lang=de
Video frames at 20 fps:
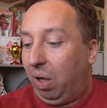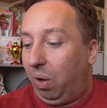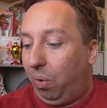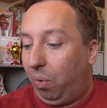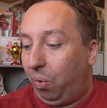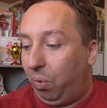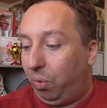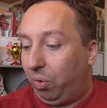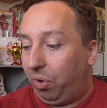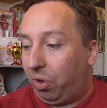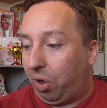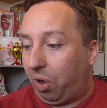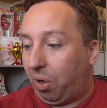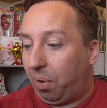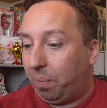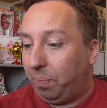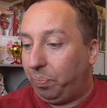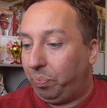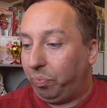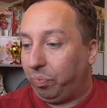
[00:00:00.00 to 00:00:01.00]
Und
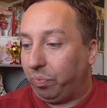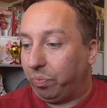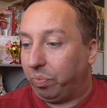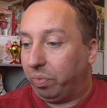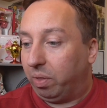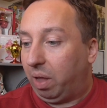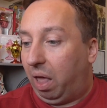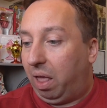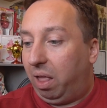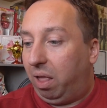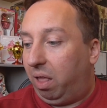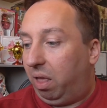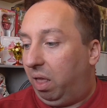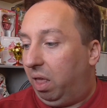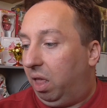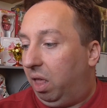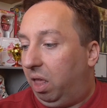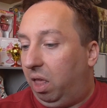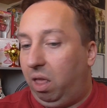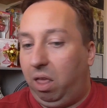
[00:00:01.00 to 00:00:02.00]
ähm,
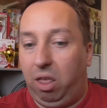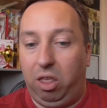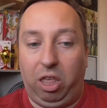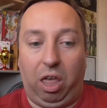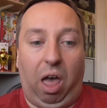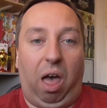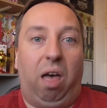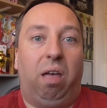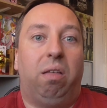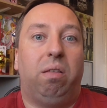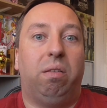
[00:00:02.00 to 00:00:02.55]
äh, ja,